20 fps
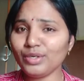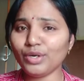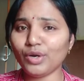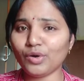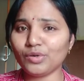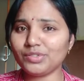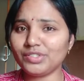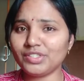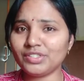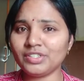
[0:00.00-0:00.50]

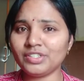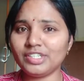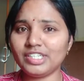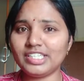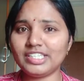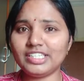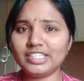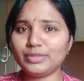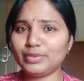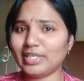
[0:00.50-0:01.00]
లాక్డౌన్
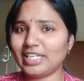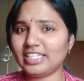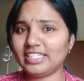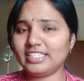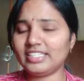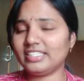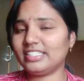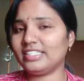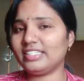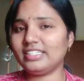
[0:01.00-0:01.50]
అనేది
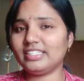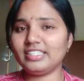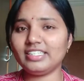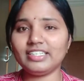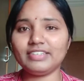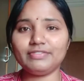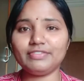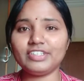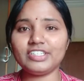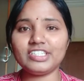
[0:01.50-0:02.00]
క్వారంటైన్ అనేది
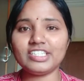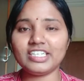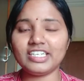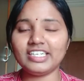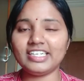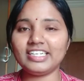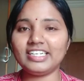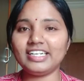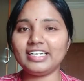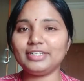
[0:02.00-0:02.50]
ఎవరు
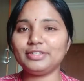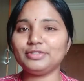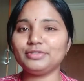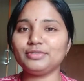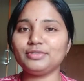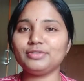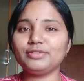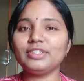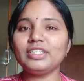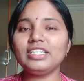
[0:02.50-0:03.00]
చేయట్లేదు
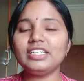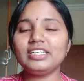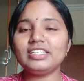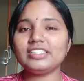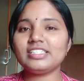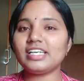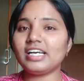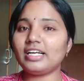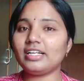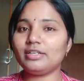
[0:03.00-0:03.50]

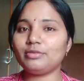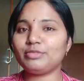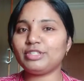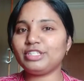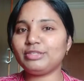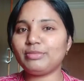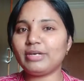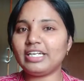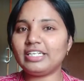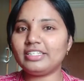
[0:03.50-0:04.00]

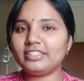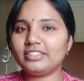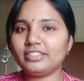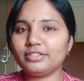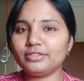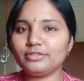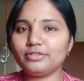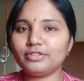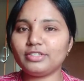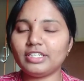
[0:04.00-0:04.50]
చాలామంది బయట
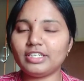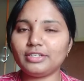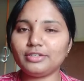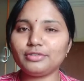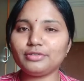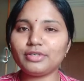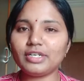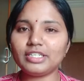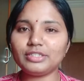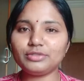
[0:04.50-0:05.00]
తిరుగుతున్నారు
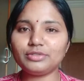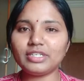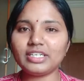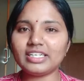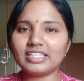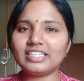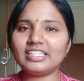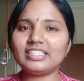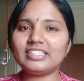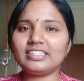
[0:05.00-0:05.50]
ఐ డూ
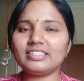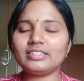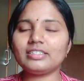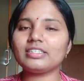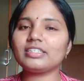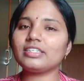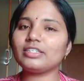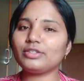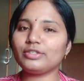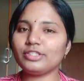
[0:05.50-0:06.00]
అగ్రీ దట్
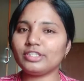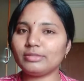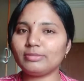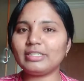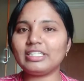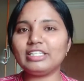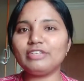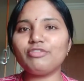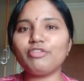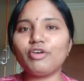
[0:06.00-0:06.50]

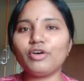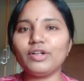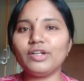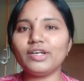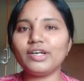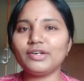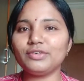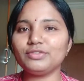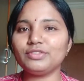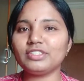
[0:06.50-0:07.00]
కొంతమంది
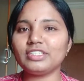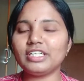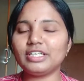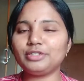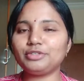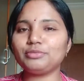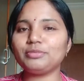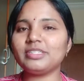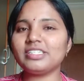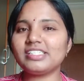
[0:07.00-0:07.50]
ఫాలో
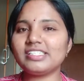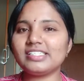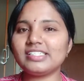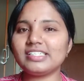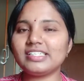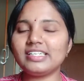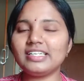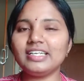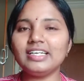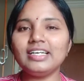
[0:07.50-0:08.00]
అవుతున్నారు బట్
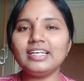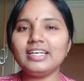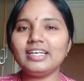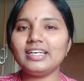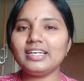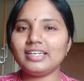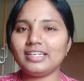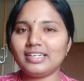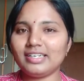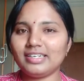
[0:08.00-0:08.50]
స్టిల్
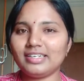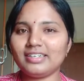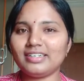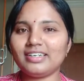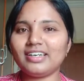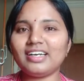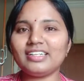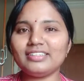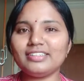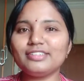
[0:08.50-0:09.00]

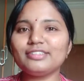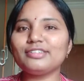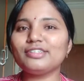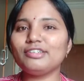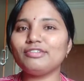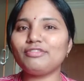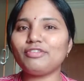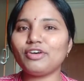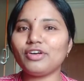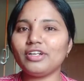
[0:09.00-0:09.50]
అందరు కూడా
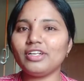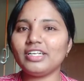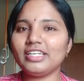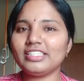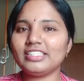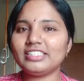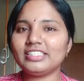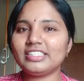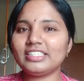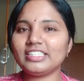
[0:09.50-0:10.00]
ఫాలో
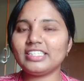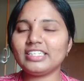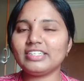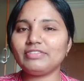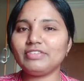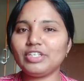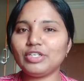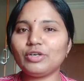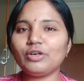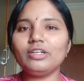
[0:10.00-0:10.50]
అయితే
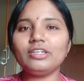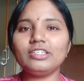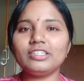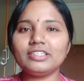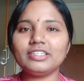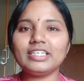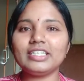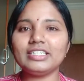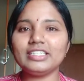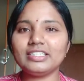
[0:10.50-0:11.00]
వీ ఆల్
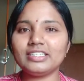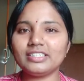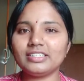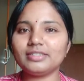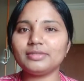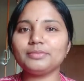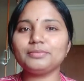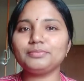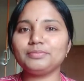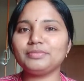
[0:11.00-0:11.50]
టుగెదర్
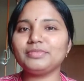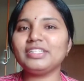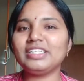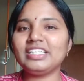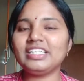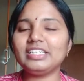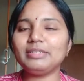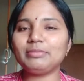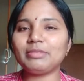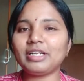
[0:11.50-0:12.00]

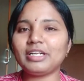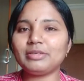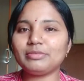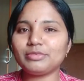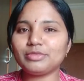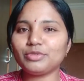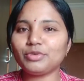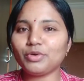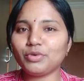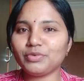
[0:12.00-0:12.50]
దీన్ని
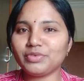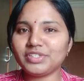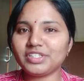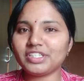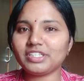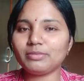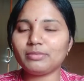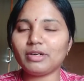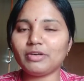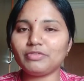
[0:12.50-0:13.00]
మనము
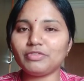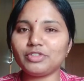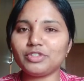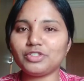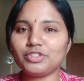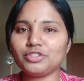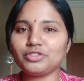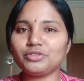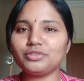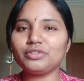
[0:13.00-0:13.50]
ఓవర్కమ్
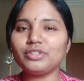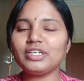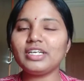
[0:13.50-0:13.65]
అవ్వచ్చు